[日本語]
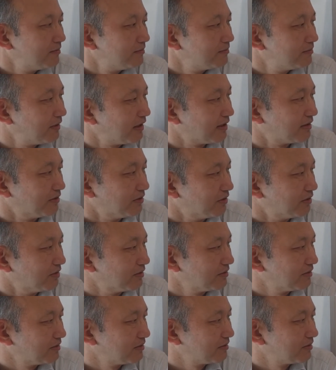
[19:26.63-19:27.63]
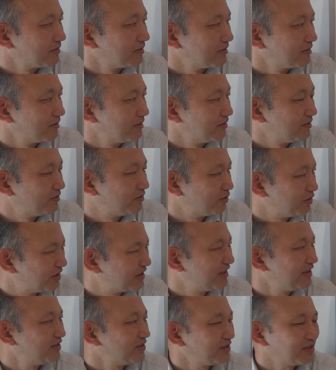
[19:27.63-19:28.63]
まあ、あの、図
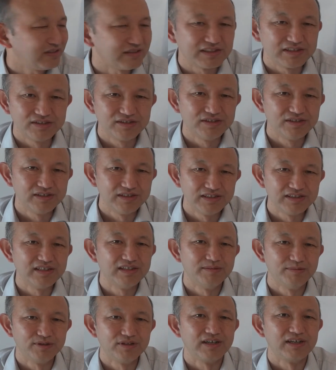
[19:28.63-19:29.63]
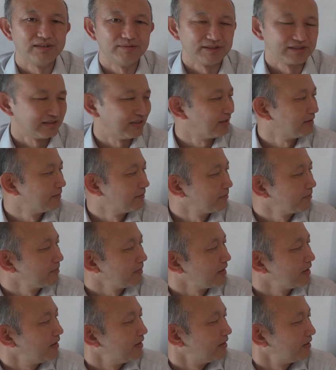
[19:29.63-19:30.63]
式としては非常に似ているものがありますね。
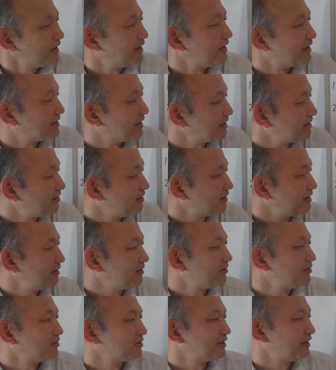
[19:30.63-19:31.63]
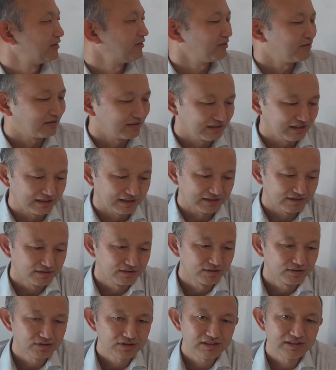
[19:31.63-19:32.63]
でね、最終的にこのチェコではね、そ
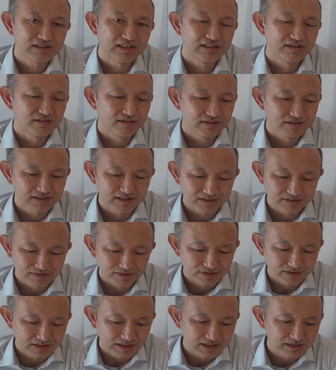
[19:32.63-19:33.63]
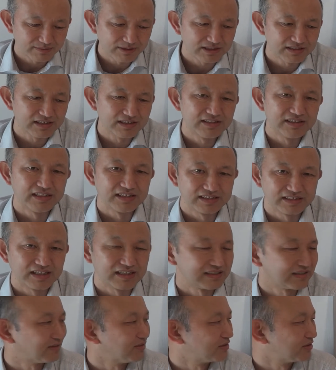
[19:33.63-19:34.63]
の大きい戦争になりませんでし
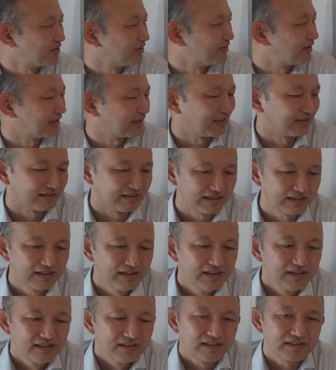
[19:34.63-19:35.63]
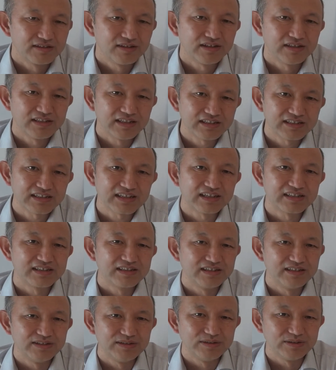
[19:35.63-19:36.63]
た、チェコスロバキアはね。で、それはなぜ
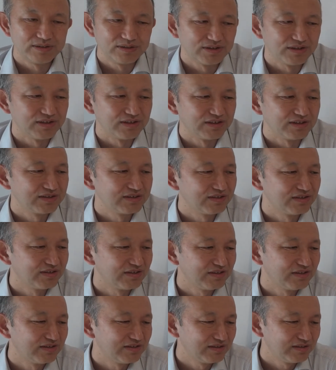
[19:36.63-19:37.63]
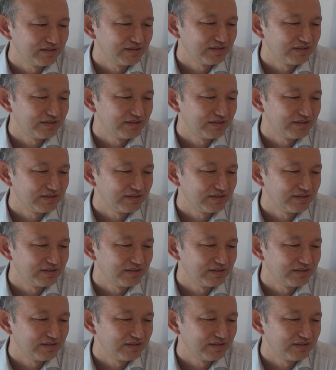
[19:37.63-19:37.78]
かっていうと、その、